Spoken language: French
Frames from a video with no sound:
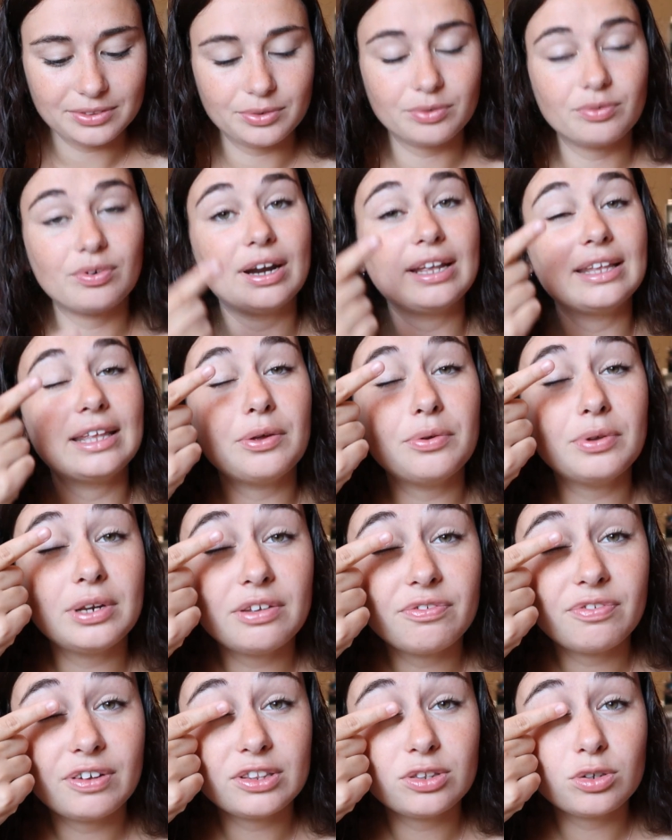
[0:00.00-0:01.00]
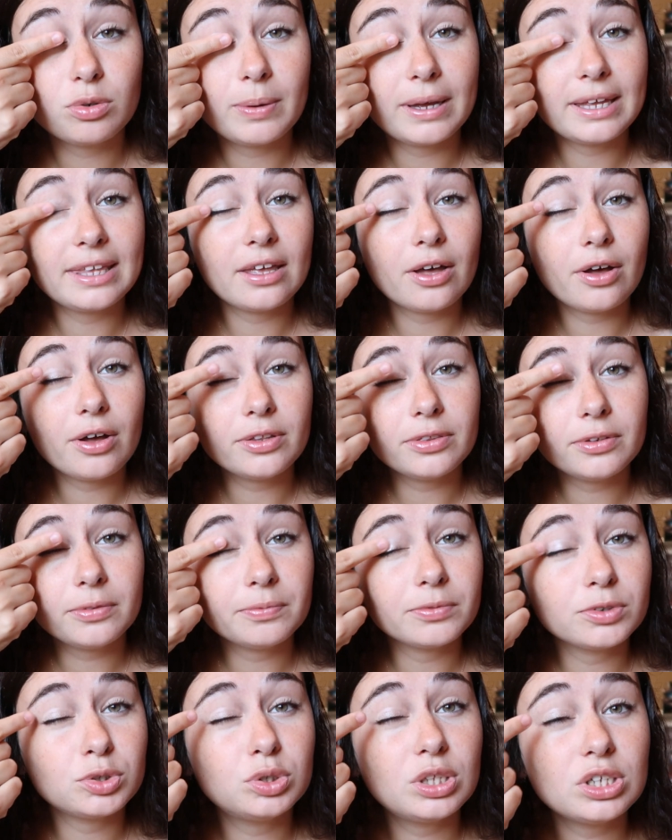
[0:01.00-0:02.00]
Donc voilà, il y a eu les fêtes de
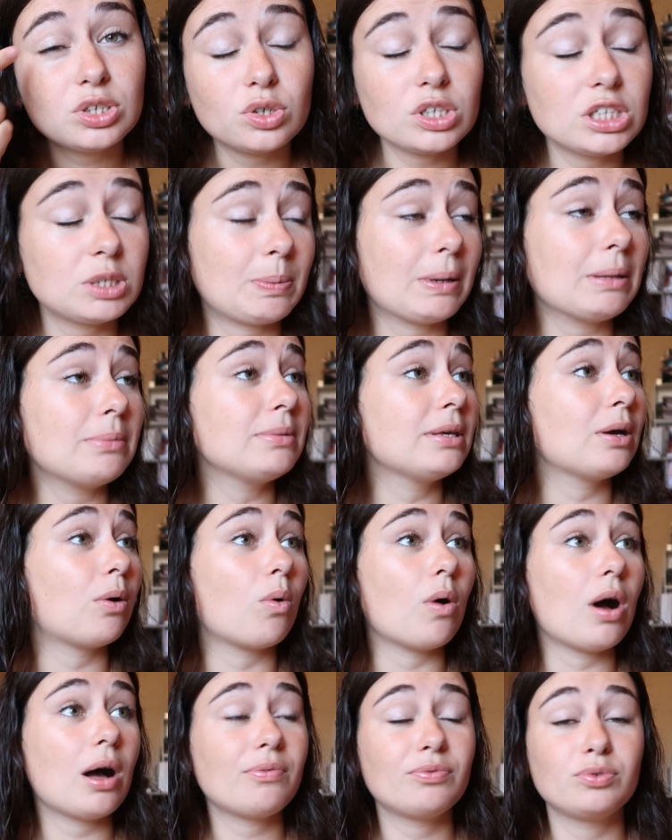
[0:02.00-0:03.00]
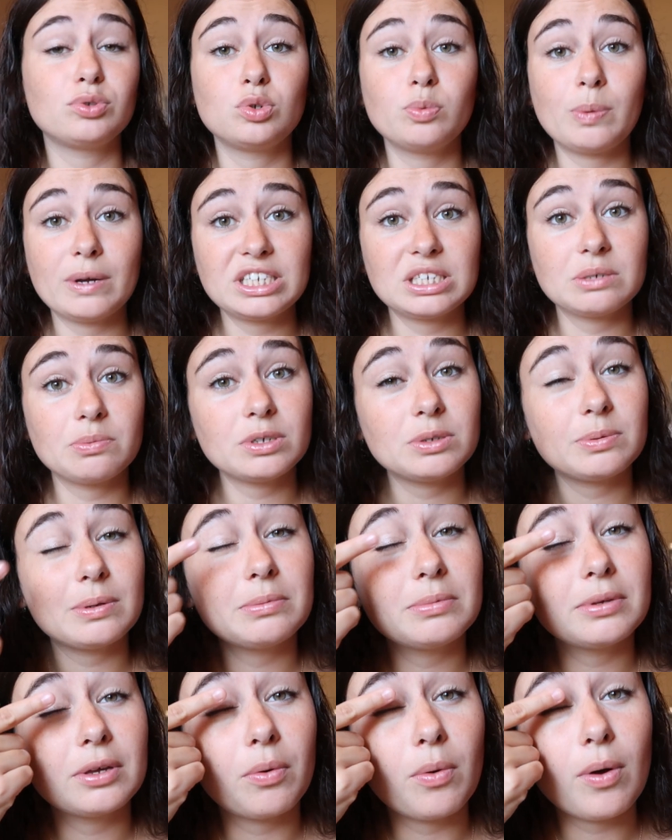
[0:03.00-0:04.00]
Bayonne. Je suis désolée, j'ai pas de miroir, vu que je suis pas chez moi, je
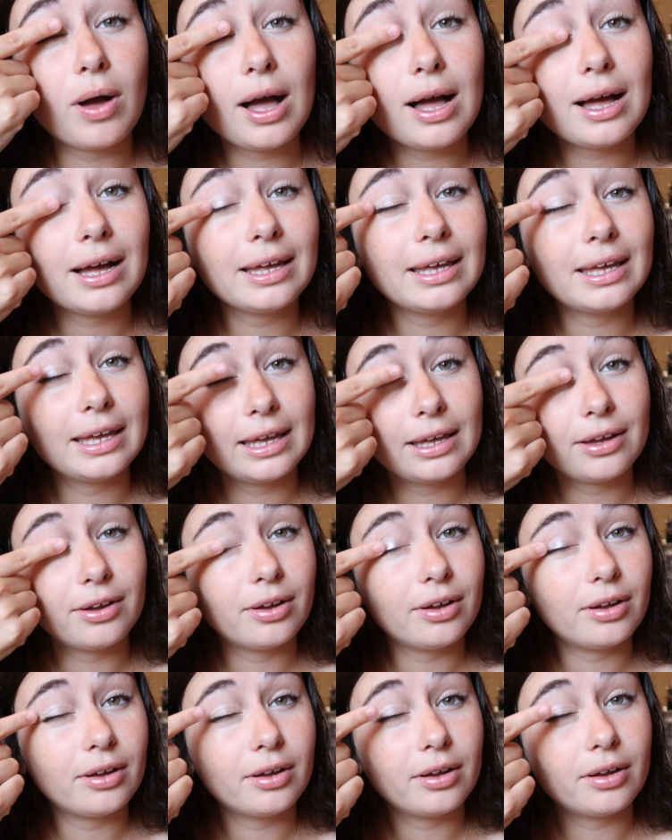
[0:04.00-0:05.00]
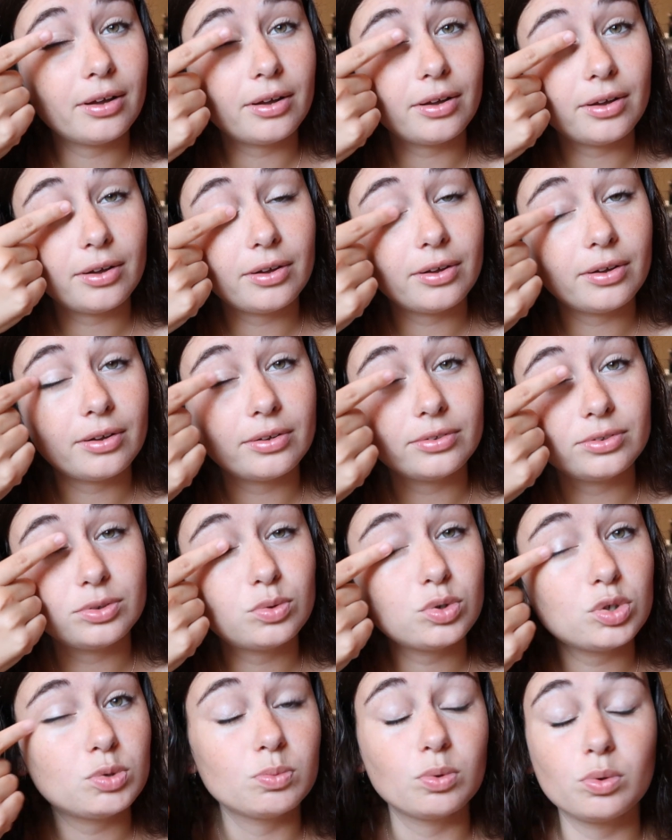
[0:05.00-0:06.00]
fais de miroir. Et euh,
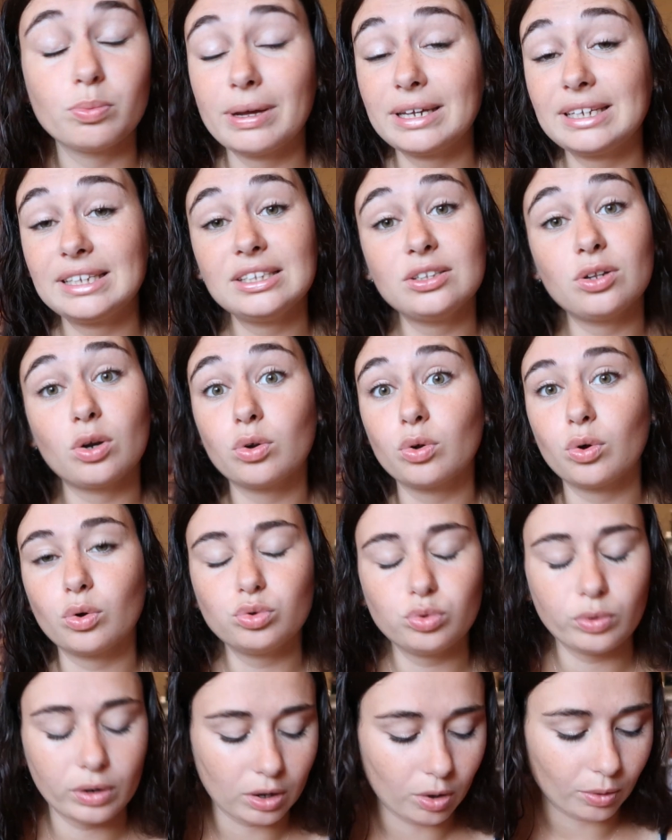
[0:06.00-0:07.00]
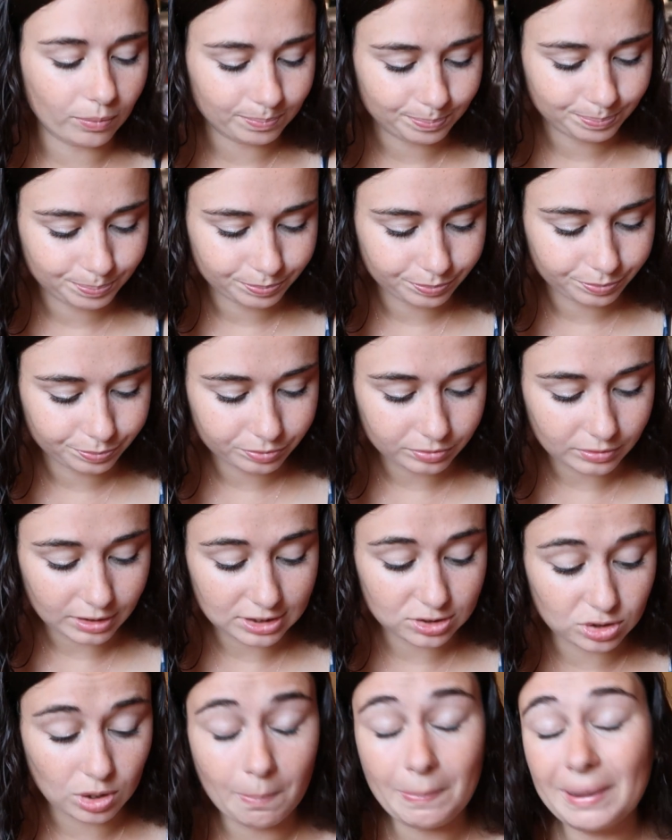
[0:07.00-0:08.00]
du coup, je me maquille dans le retour écran.
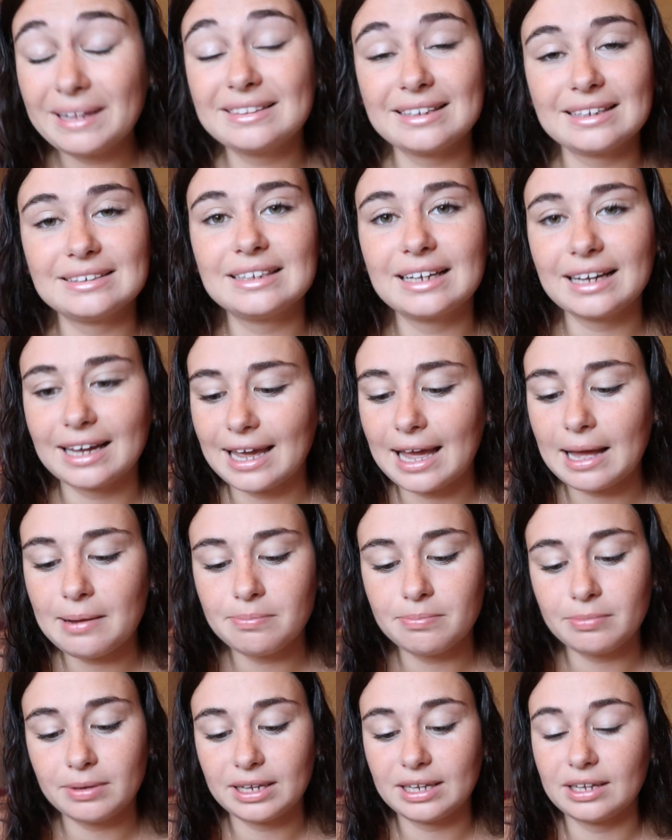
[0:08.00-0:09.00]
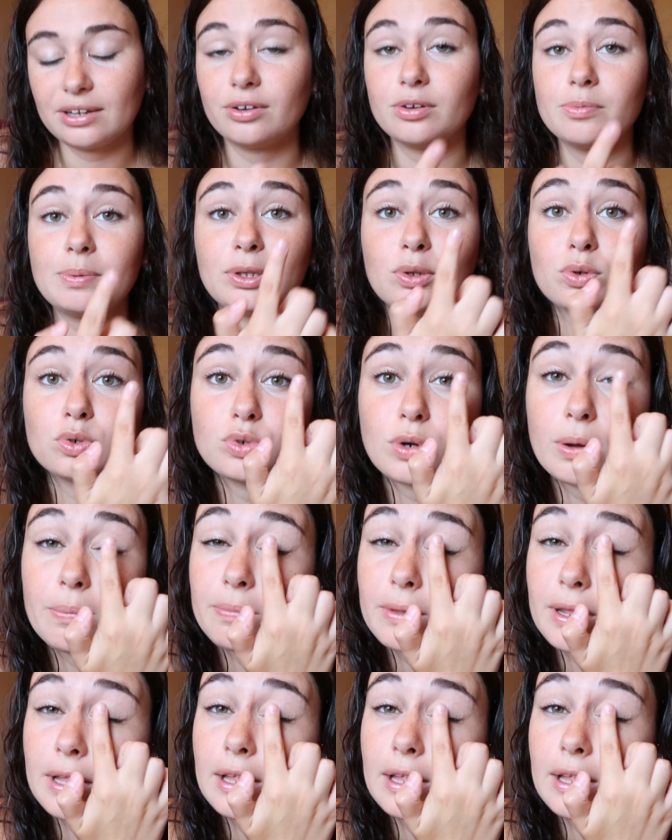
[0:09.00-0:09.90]
Ça doit pas être très agréable, mais pas trop de chance.